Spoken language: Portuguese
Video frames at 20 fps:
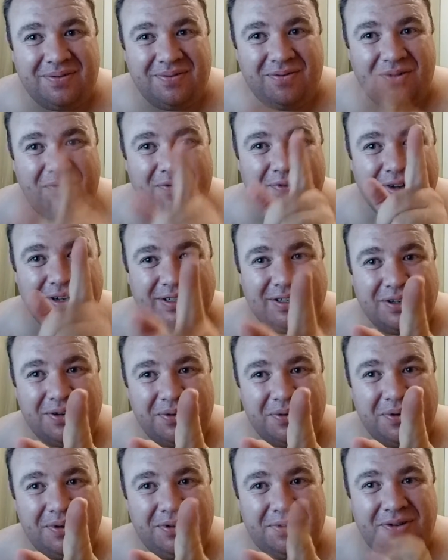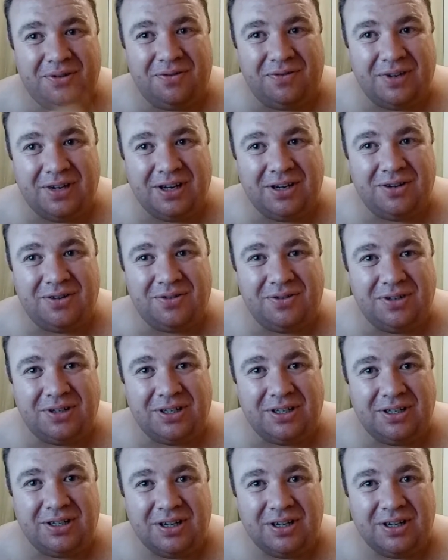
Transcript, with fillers: Vou fazer outro vídeo de,